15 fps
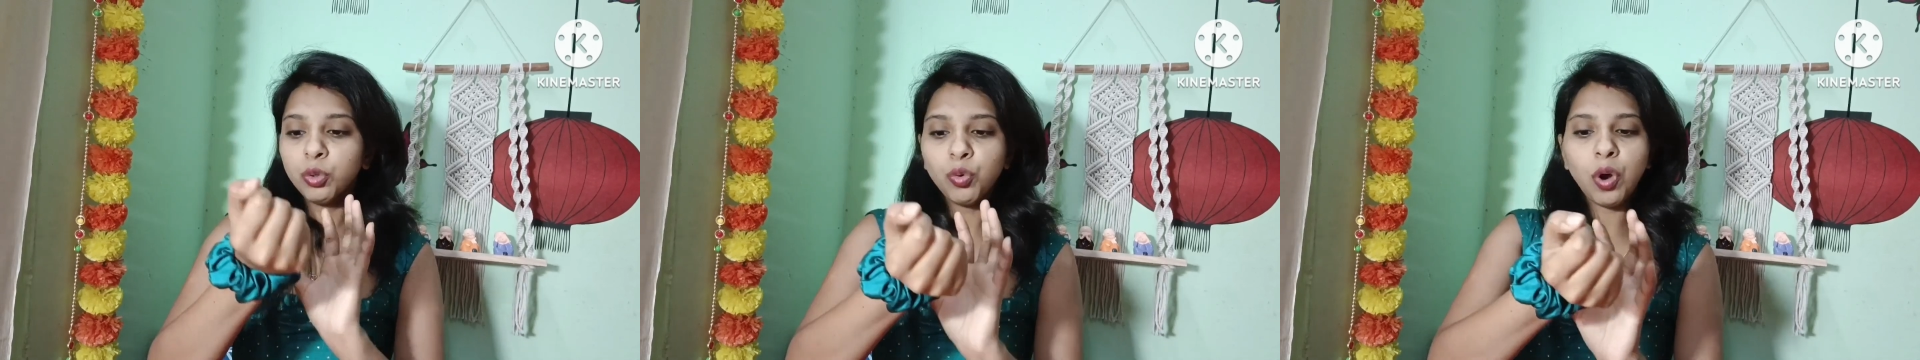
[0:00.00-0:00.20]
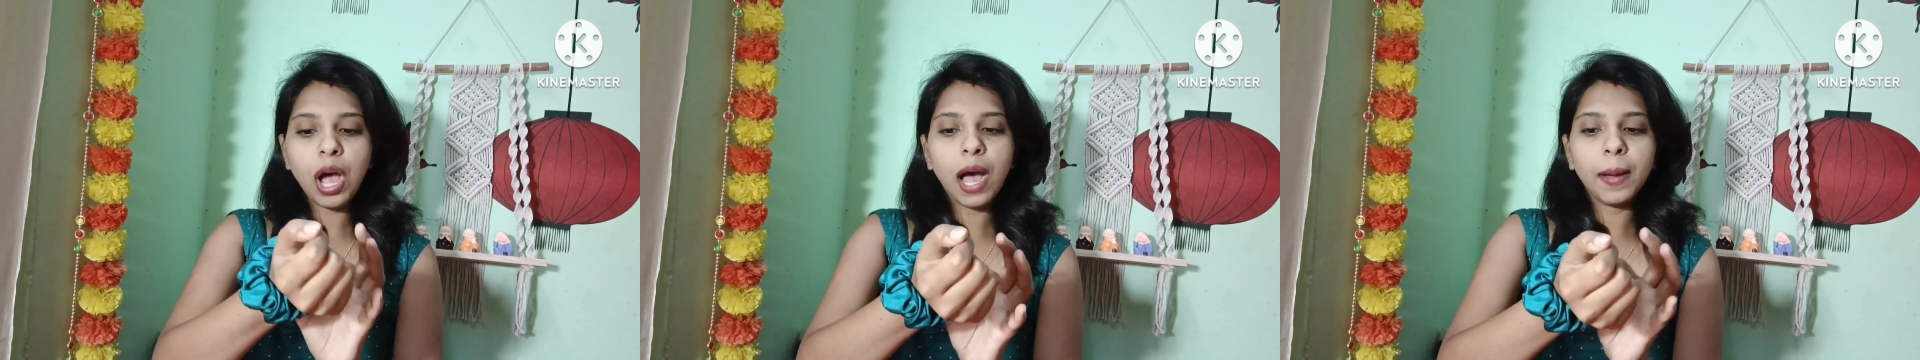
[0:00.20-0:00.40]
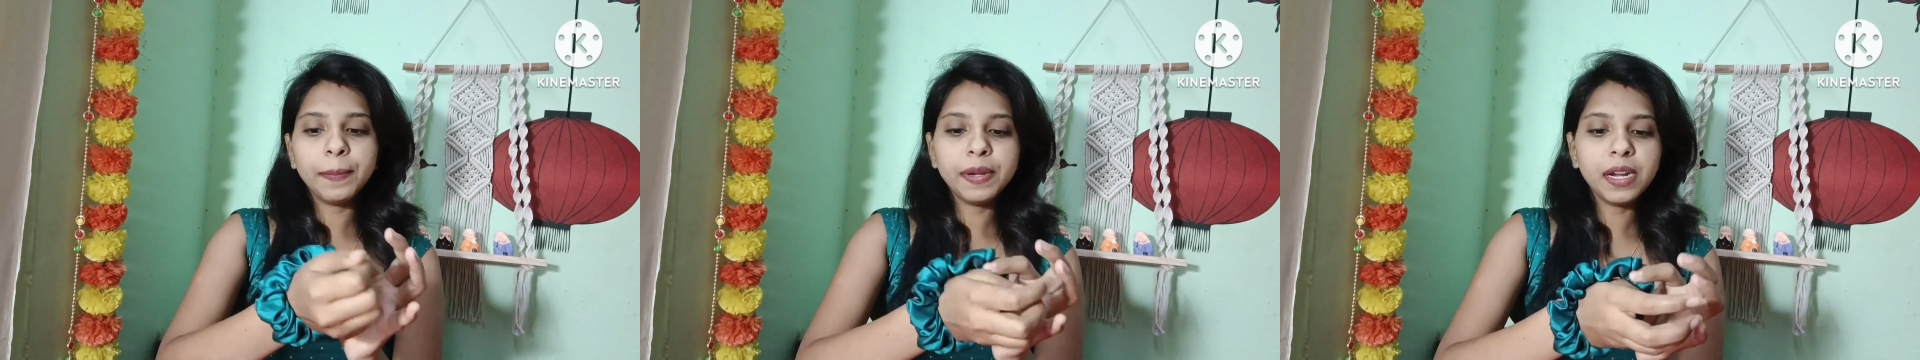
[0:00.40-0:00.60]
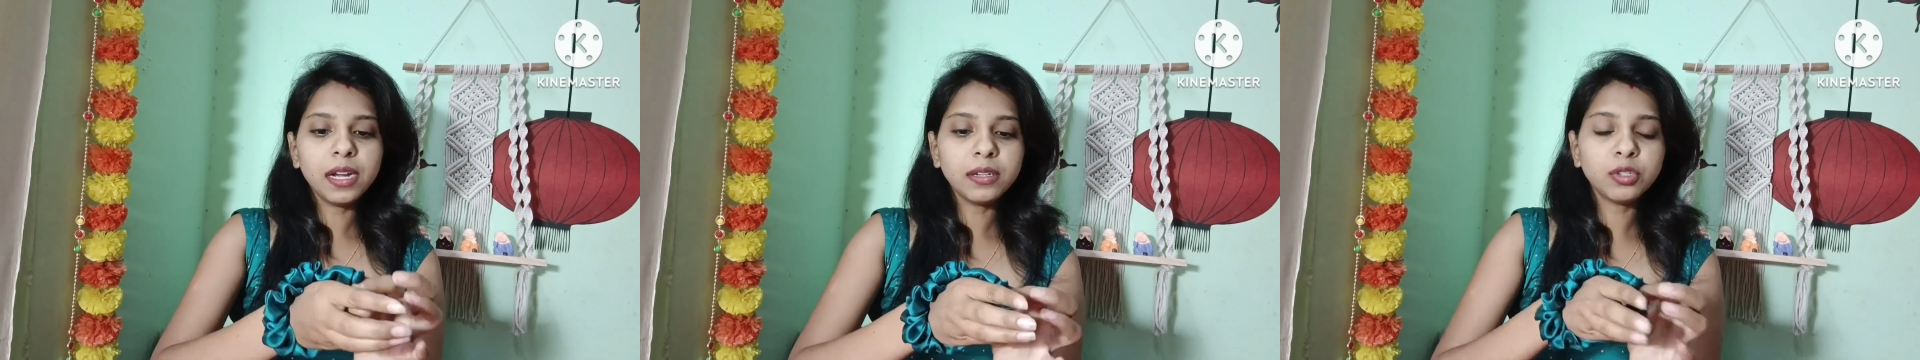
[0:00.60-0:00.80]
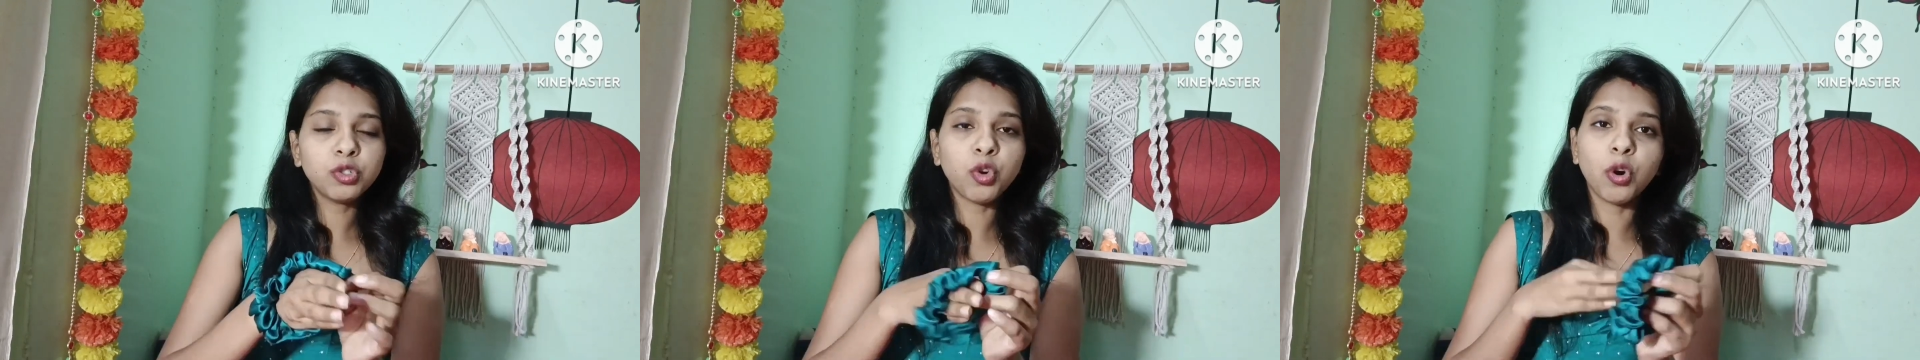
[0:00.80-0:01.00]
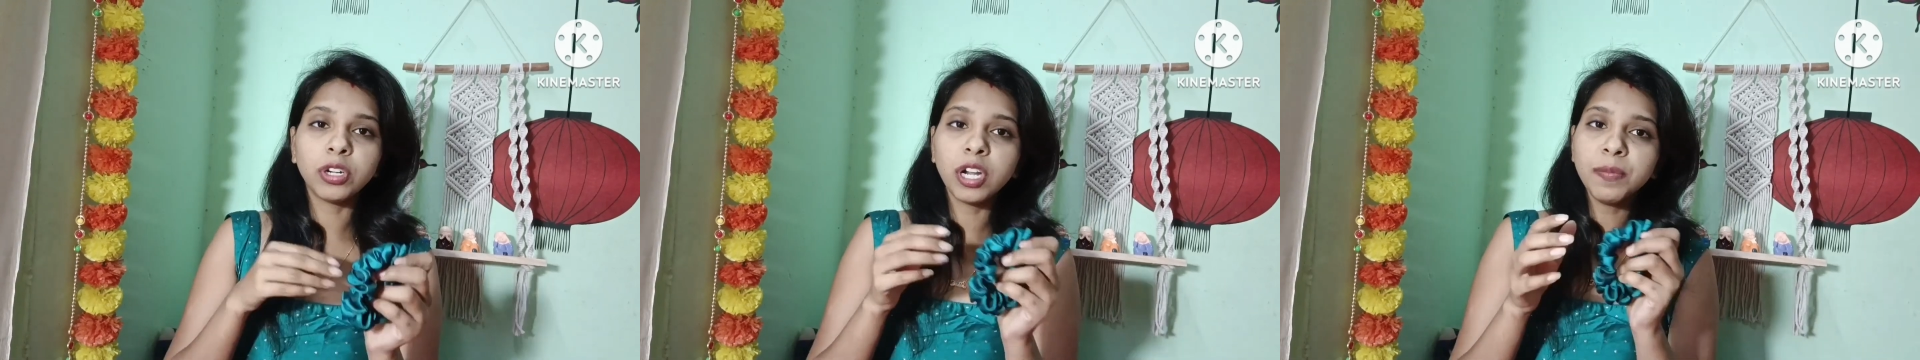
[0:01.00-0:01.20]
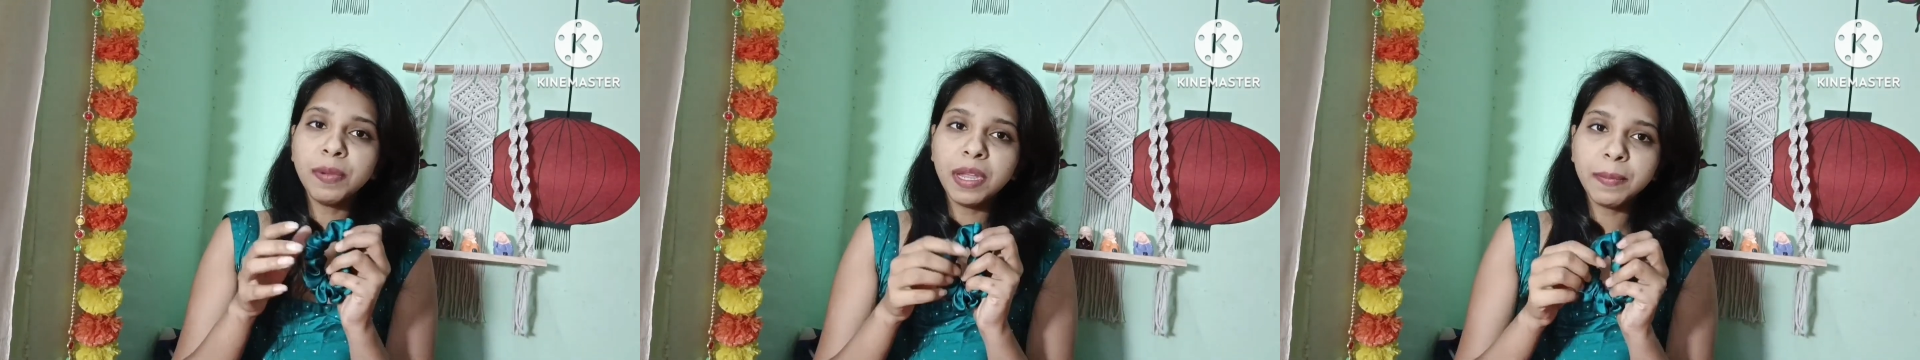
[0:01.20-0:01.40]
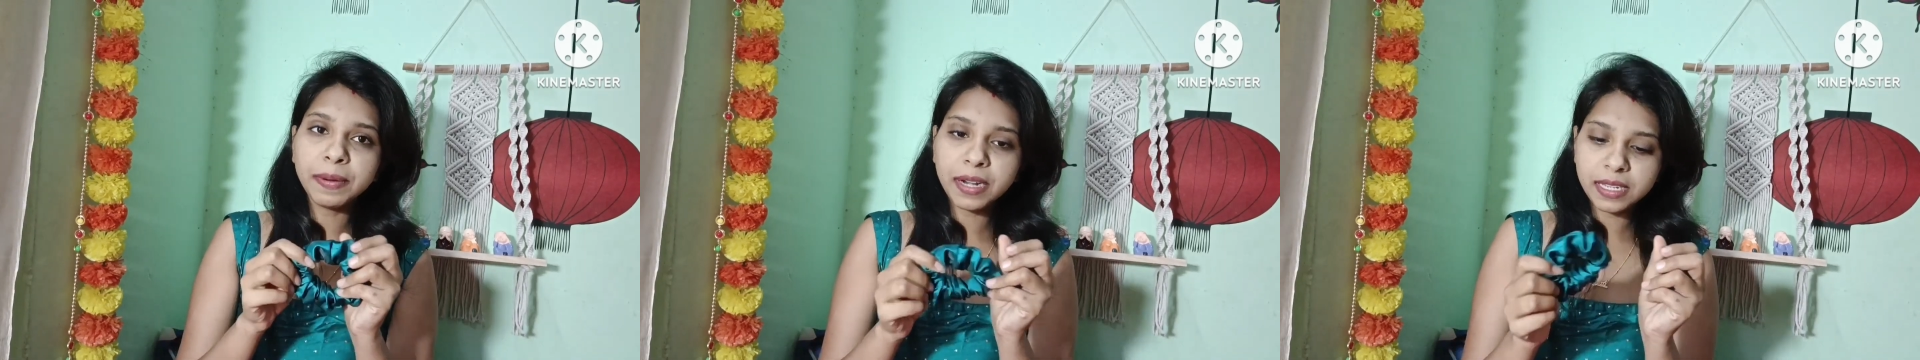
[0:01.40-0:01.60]
तो आप ना शॉर्टन
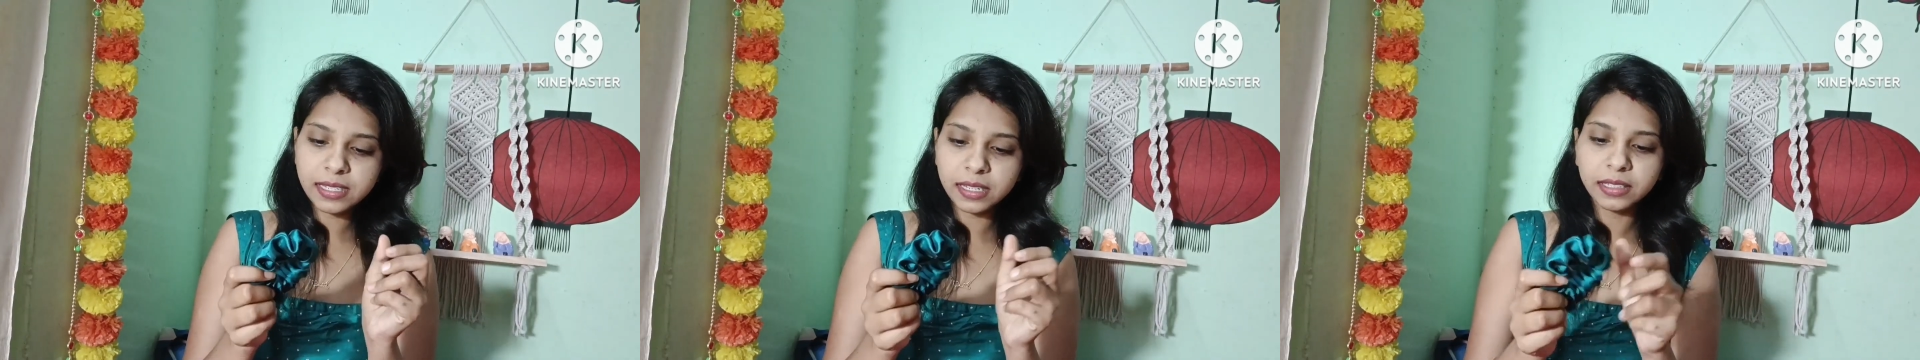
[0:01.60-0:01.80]
में ही बना